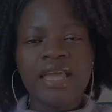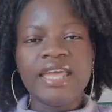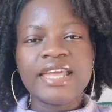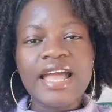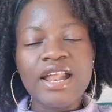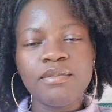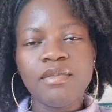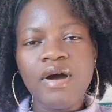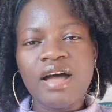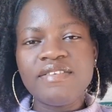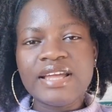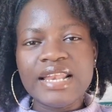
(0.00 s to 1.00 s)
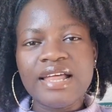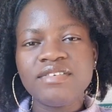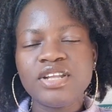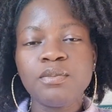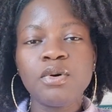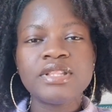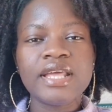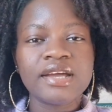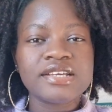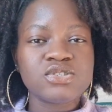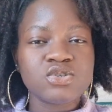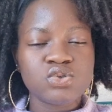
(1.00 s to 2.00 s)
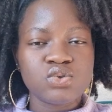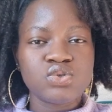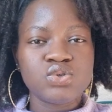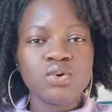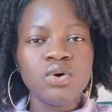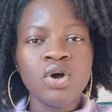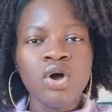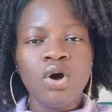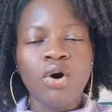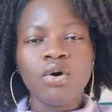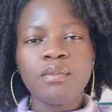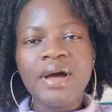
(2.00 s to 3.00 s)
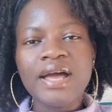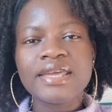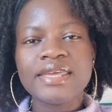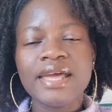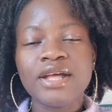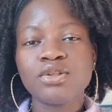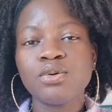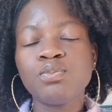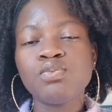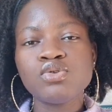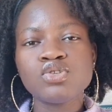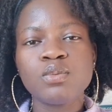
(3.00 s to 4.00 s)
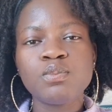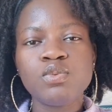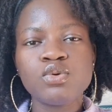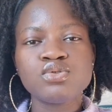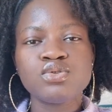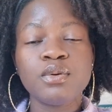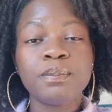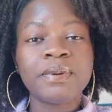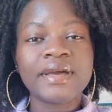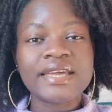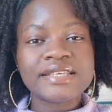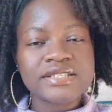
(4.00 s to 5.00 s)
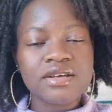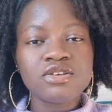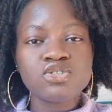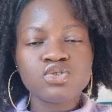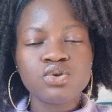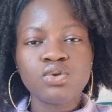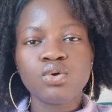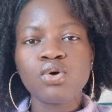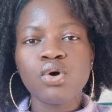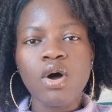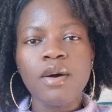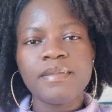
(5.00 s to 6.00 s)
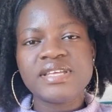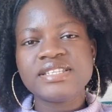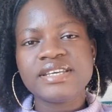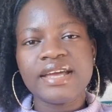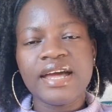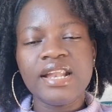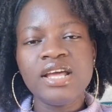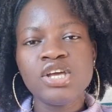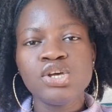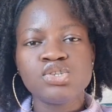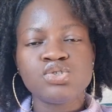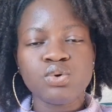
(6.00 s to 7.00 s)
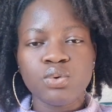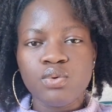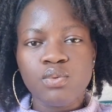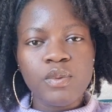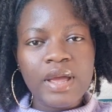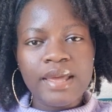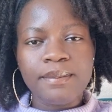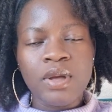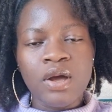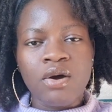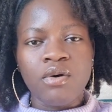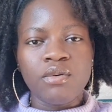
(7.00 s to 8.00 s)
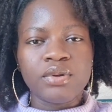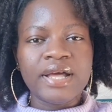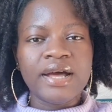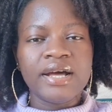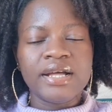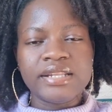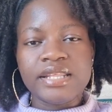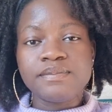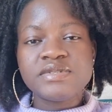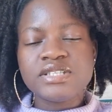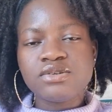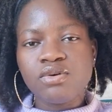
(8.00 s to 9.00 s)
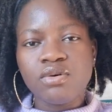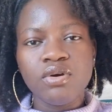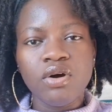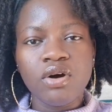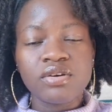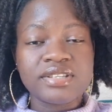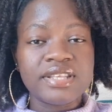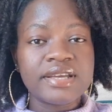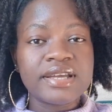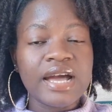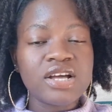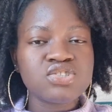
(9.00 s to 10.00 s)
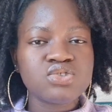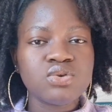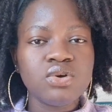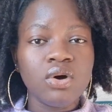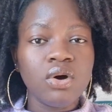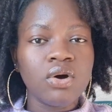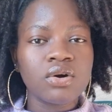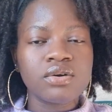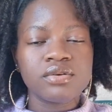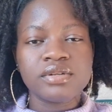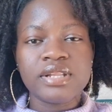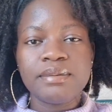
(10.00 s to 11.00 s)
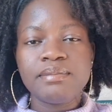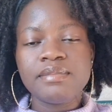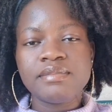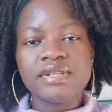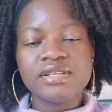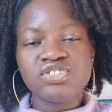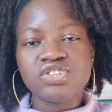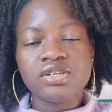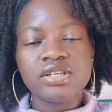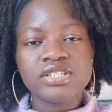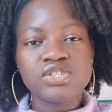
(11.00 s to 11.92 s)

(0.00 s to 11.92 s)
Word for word: Également, avec l'avènement des réseaux sociaux, on remarque qu'il y a de plus en plus de présence de corps médical sur le web. On a des psychologues, des cardiologues, des,